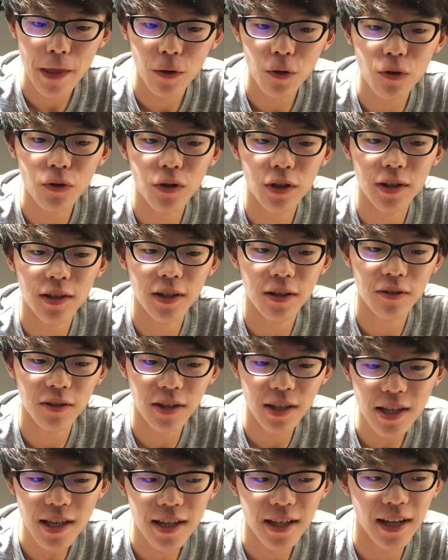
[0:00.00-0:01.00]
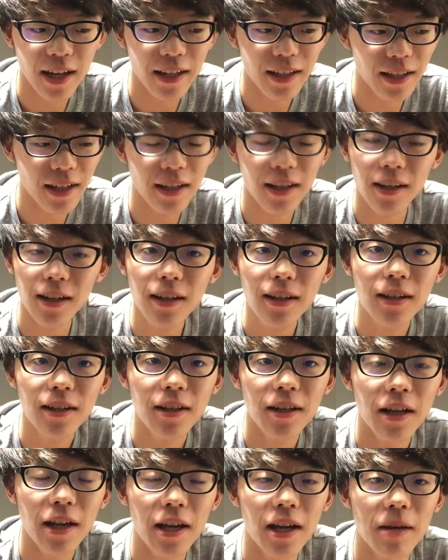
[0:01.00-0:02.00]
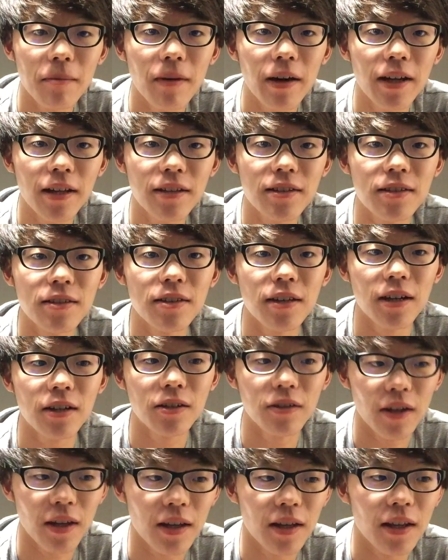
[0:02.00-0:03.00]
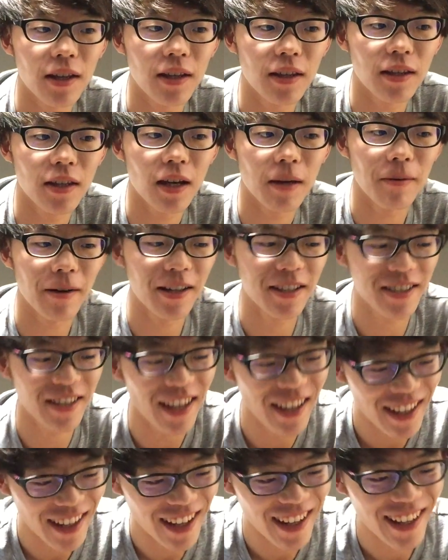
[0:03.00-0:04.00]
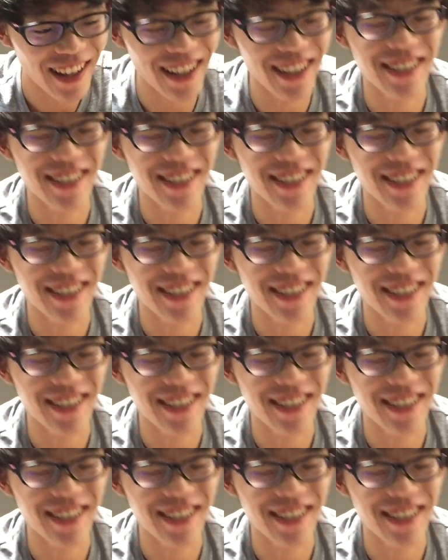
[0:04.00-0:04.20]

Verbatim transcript: 今度行った時に会計から、えー、マイナス100円、あ、マイナス1000円、